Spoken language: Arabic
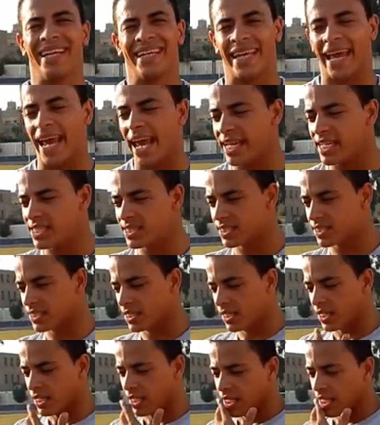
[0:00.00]
لحكايه
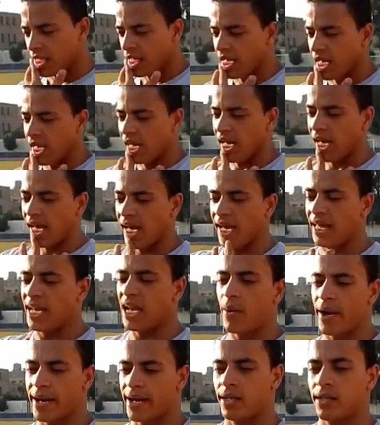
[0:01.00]

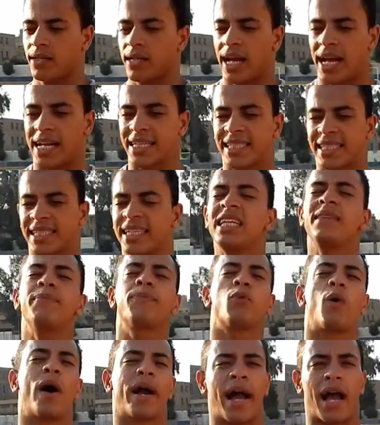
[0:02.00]
آه لو انا
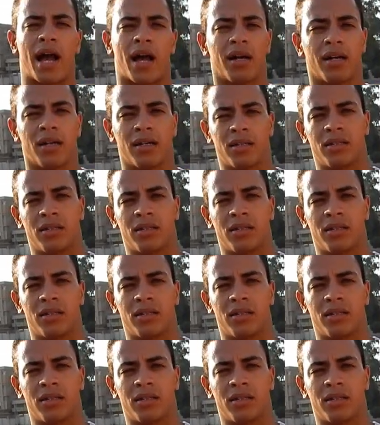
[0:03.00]
حسيت بوجع